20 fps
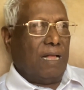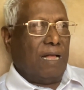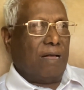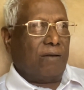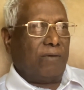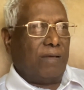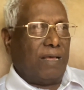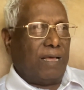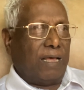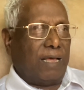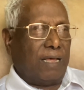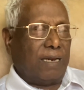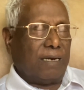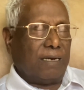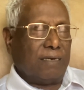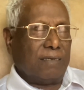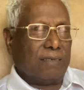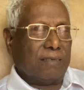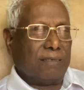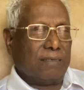அவர்
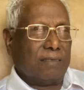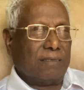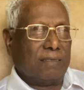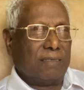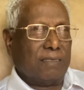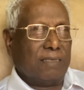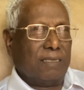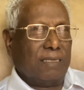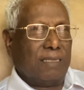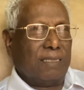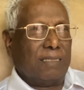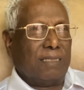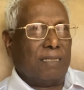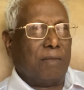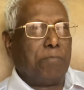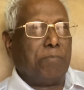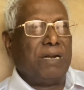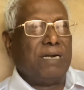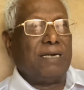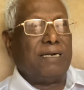இந்த
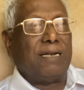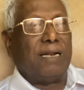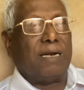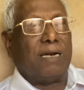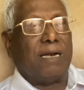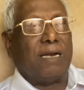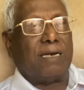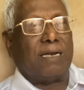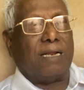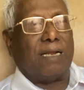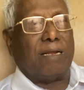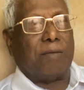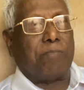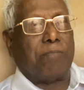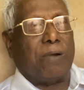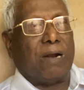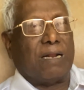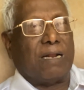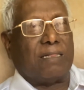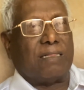மின்ட் என்று
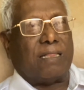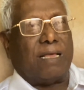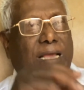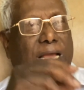பணத்தை